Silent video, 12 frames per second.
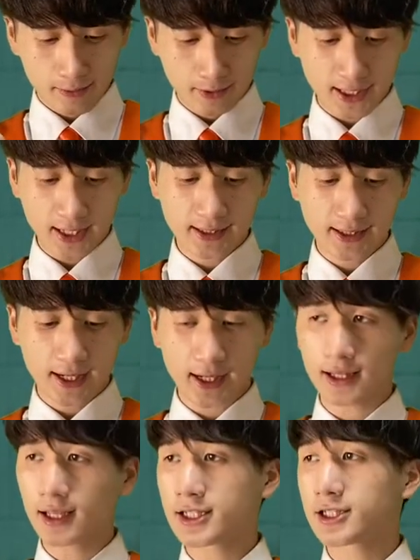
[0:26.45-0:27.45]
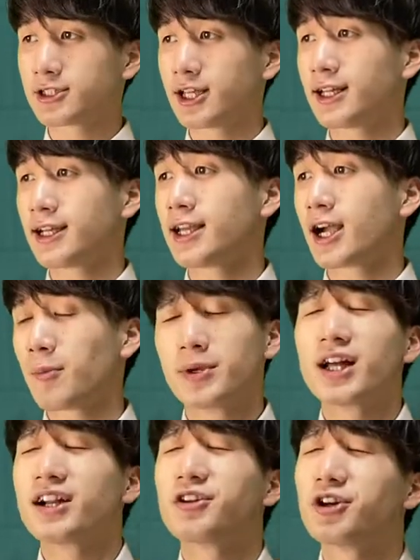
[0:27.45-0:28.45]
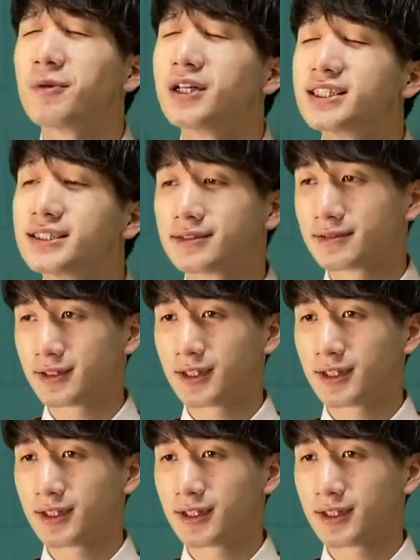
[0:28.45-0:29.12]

もう先生悲しくてダイヤが乱れております